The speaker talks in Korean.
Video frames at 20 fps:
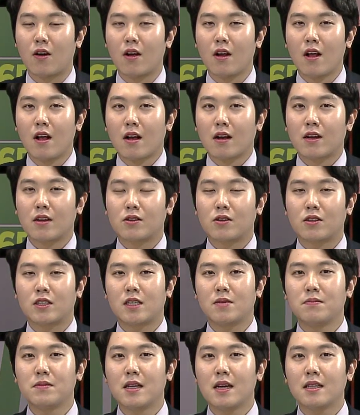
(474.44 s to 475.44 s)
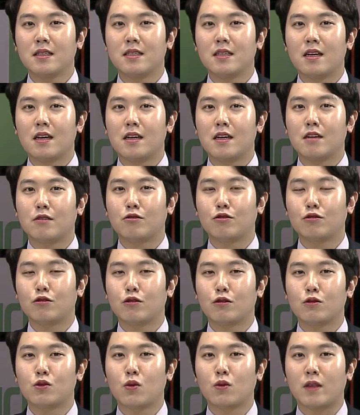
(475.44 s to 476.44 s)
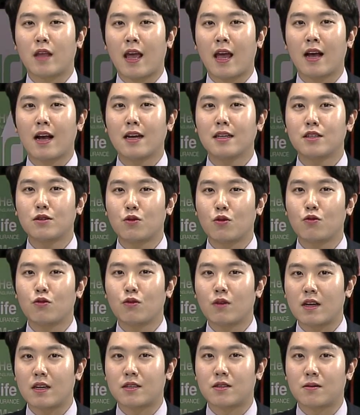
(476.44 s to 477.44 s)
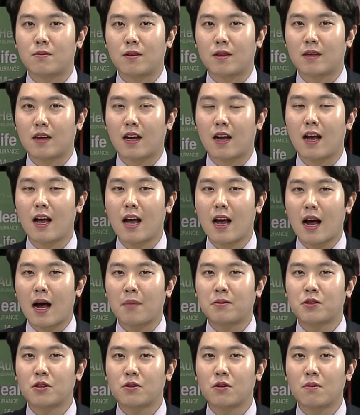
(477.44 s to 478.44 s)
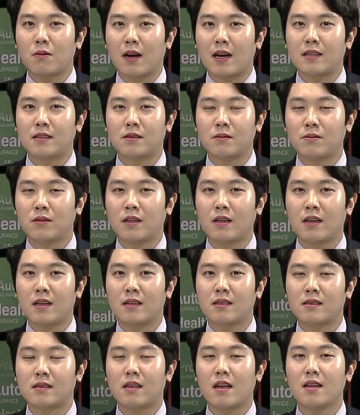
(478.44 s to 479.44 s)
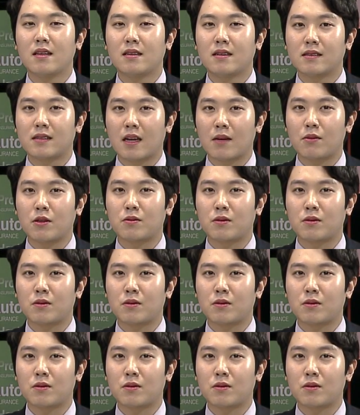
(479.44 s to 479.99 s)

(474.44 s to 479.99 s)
음. 그래서 심장 질환의 수술은 총 네 가지 종류가 있습니다. 앞서서 말씀드린 스탠트 삽입